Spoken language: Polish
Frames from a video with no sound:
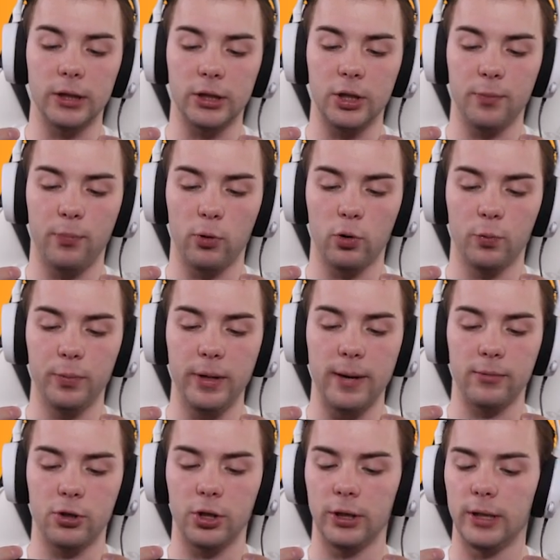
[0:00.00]
ja, się
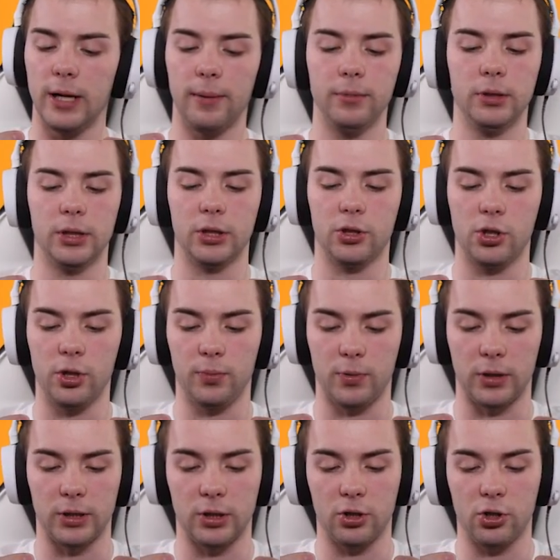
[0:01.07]
pogubiłem, czyli dynamity z 3
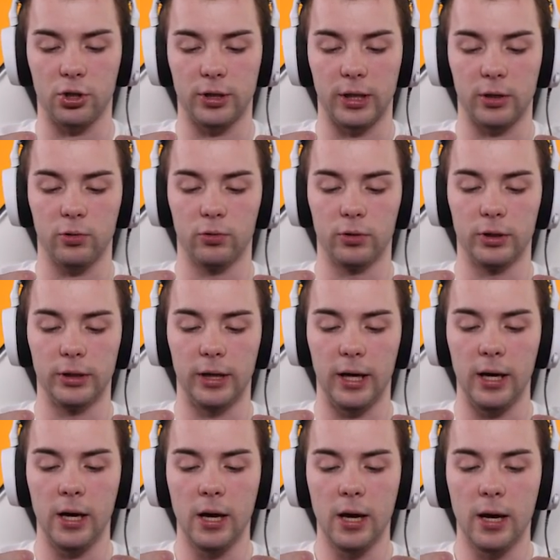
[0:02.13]
przez 3 sekundy,
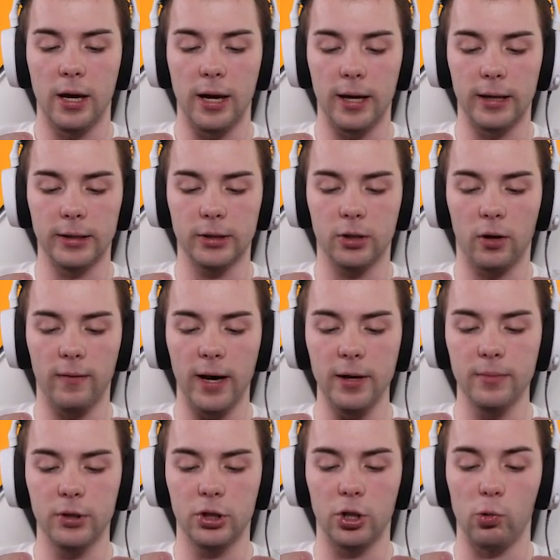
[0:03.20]
nie? Eee,
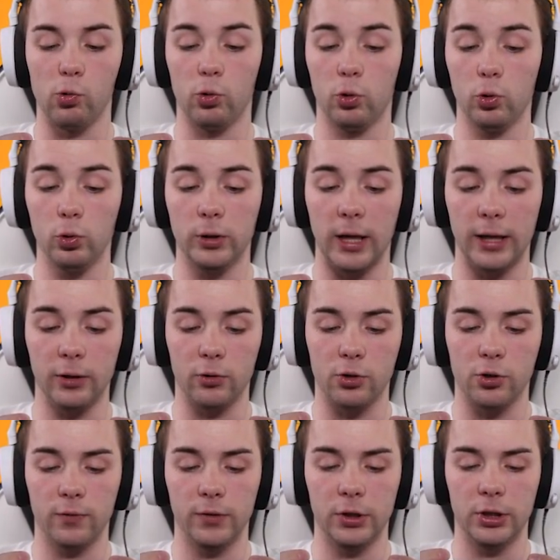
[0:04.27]
schowajmy się tutaj
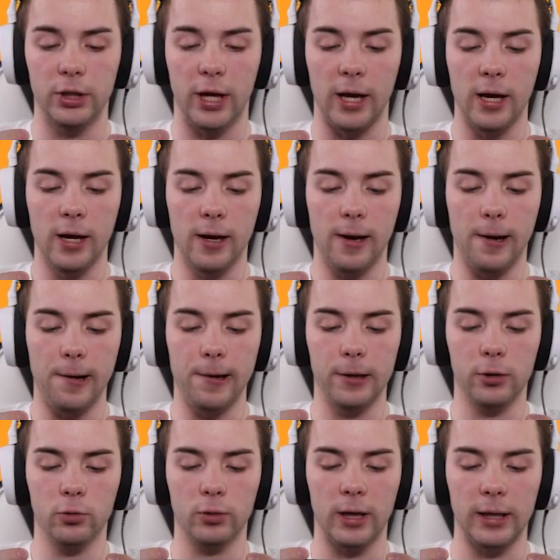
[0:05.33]
oczywiście. E,
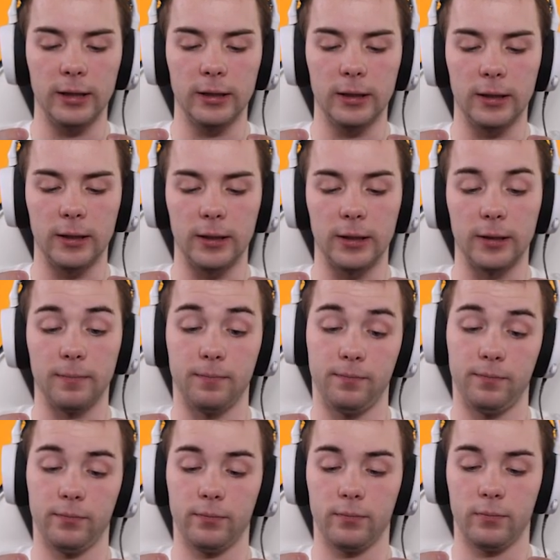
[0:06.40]
tutaj, e,
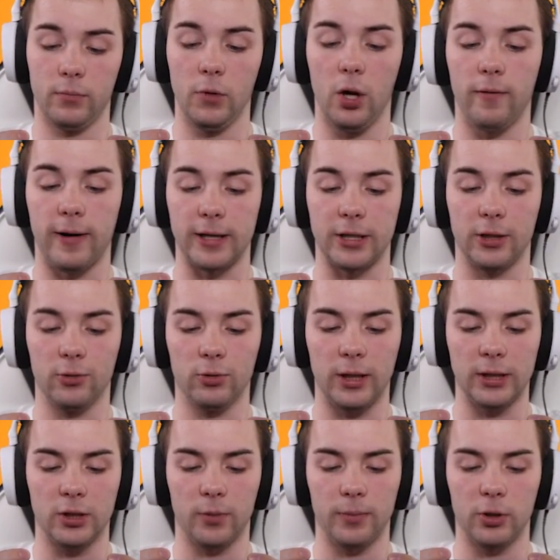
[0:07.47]
no właśnie,
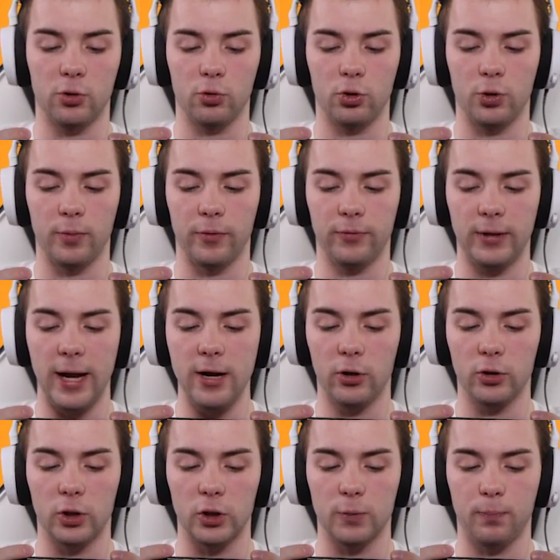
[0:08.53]
tutaj sobie rzućmy w ten
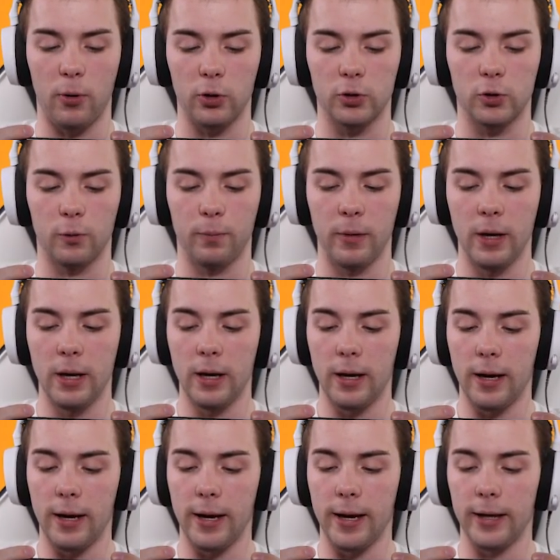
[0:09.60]
oto sposób.
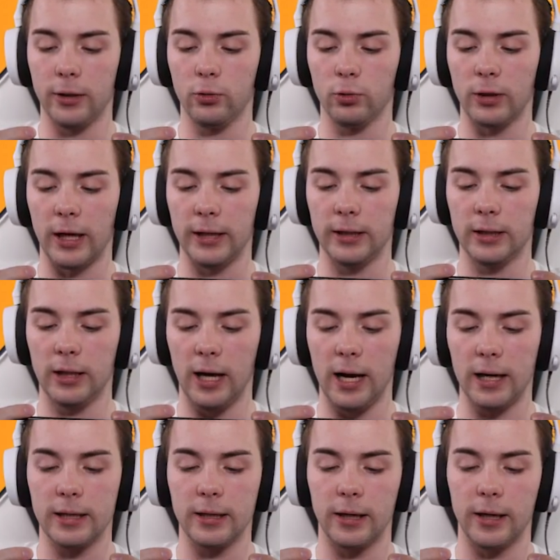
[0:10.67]
E, tutaj
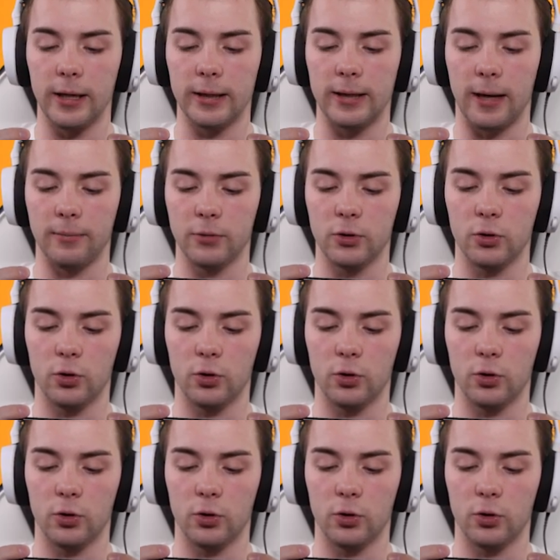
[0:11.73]
tak, e, tam